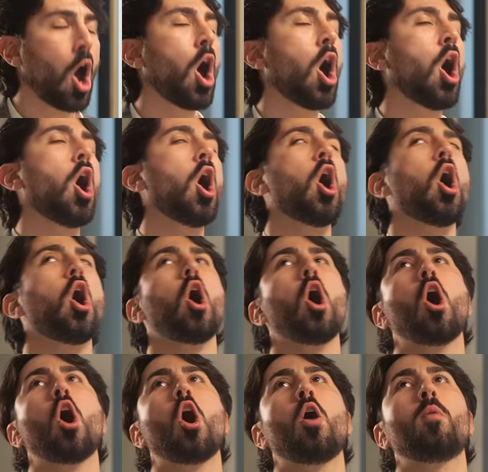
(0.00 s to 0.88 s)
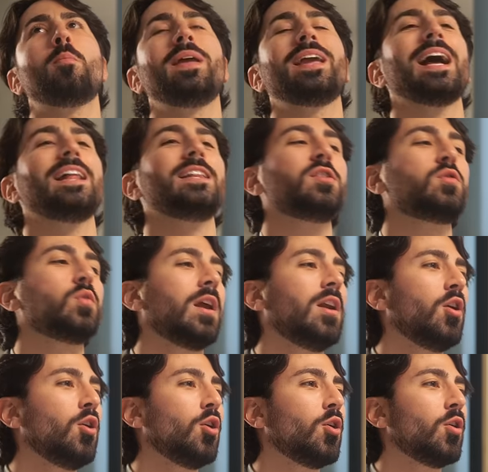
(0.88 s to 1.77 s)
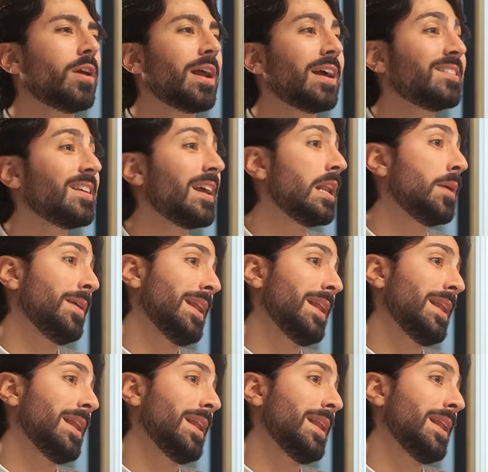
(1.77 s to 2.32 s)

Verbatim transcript: No! comunicati su allora, sei